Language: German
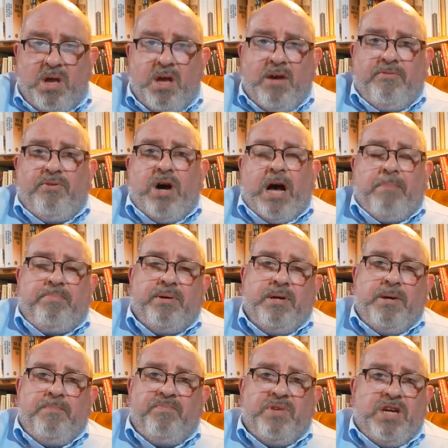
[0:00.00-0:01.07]
Vorab
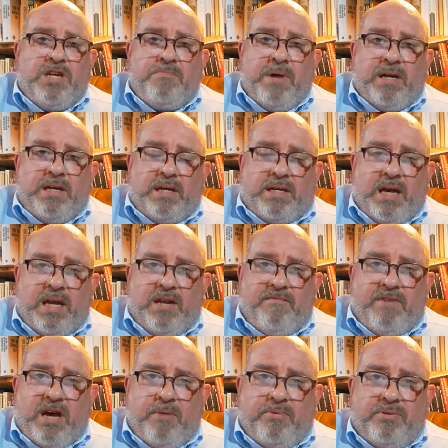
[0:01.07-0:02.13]
ich mache hier keine
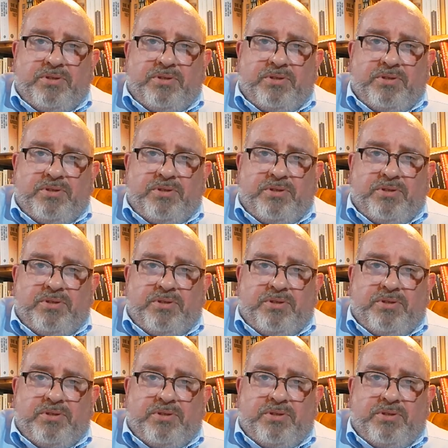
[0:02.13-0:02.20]
Werbung,